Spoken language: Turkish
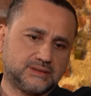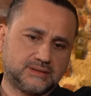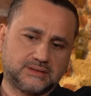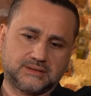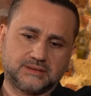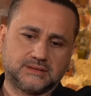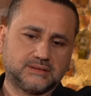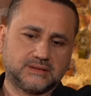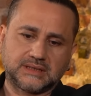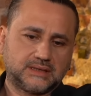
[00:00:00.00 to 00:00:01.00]
e,
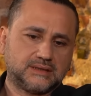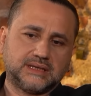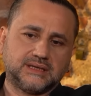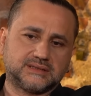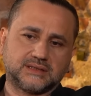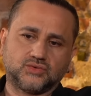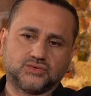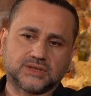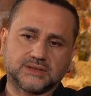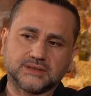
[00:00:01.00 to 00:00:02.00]
de ne
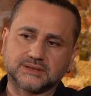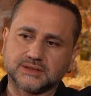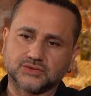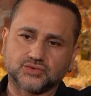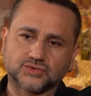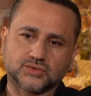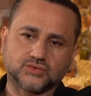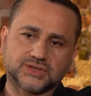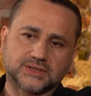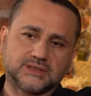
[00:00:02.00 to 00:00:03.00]
hissediyorsan, nasıl yaşıyorsan
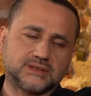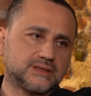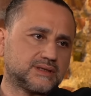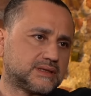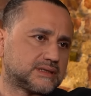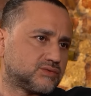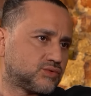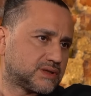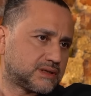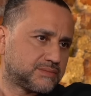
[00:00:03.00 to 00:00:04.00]
o şekilde hareket edersen
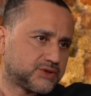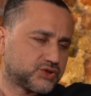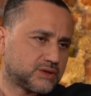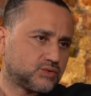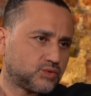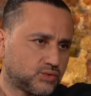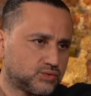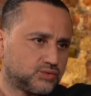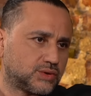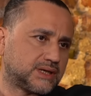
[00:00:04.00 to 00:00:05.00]
o kadar başarılı
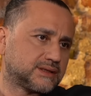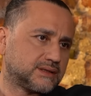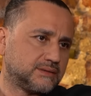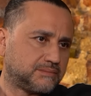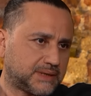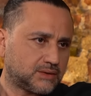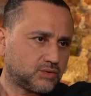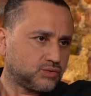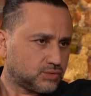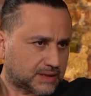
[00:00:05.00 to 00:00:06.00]
olduğunu anladım ben.
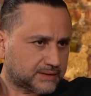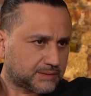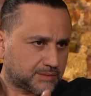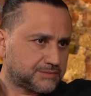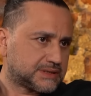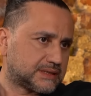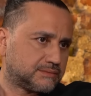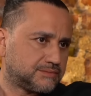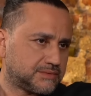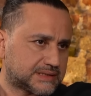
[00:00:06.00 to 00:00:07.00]
Onu da anlamamın
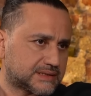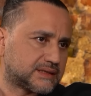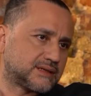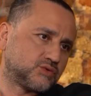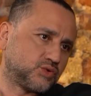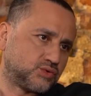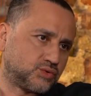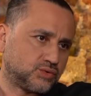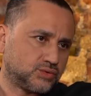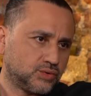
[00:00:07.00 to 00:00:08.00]
sebebi mesela sana doğru
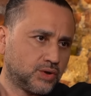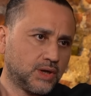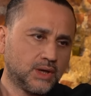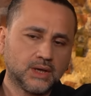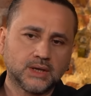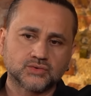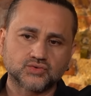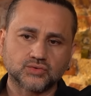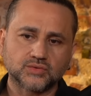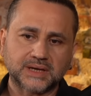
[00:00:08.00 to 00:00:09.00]
oldu. Hı hı.
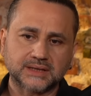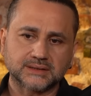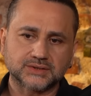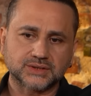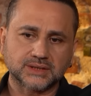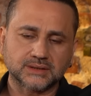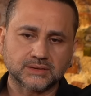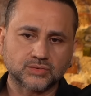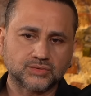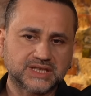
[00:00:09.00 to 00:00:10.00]
Çünkü ben işte
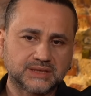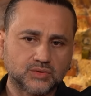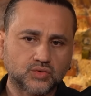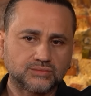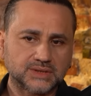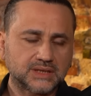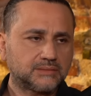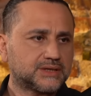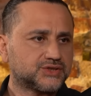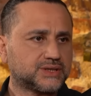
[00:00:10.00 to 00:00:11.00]

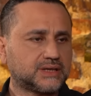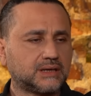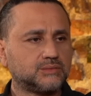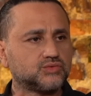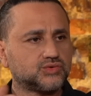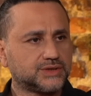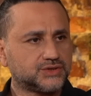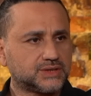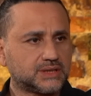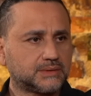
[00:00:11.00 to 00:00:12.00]
2011'de başlayan albüm
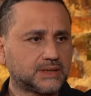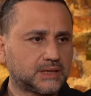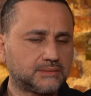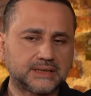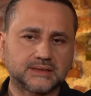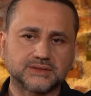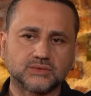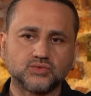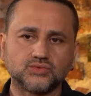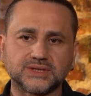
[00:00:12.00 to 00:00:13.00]
süreciyle beraber işte
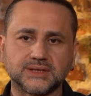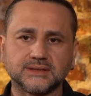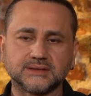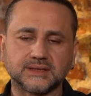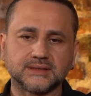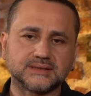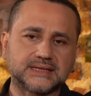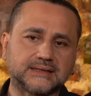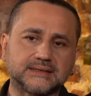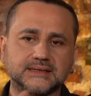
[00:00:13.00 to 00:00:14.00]
Gül senin tenin,
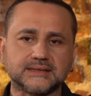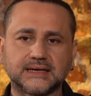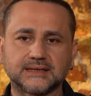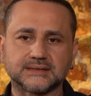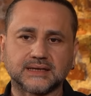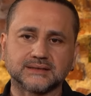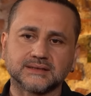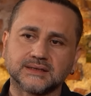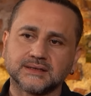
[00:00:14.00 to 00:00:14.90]
sen de gidersen